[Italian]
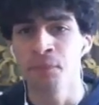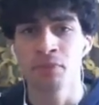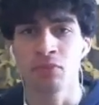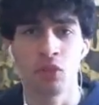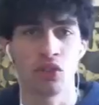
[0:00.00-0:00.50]

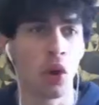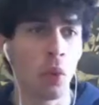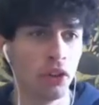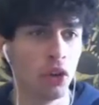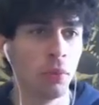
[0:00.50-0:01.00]
non so
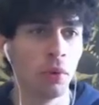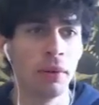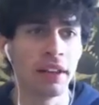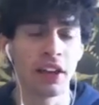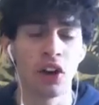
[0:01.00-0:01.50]
quando lo
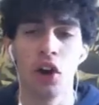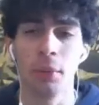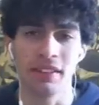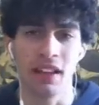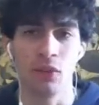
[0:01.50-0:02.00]

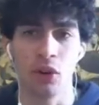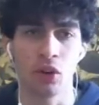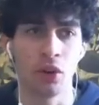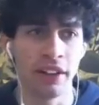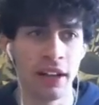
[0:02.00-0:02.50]
pubblicherò, mi servono
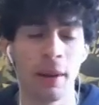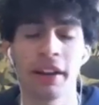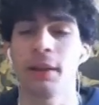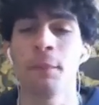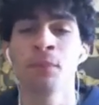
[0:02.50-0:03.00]
ancora delle
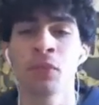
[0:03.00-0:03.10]
parti.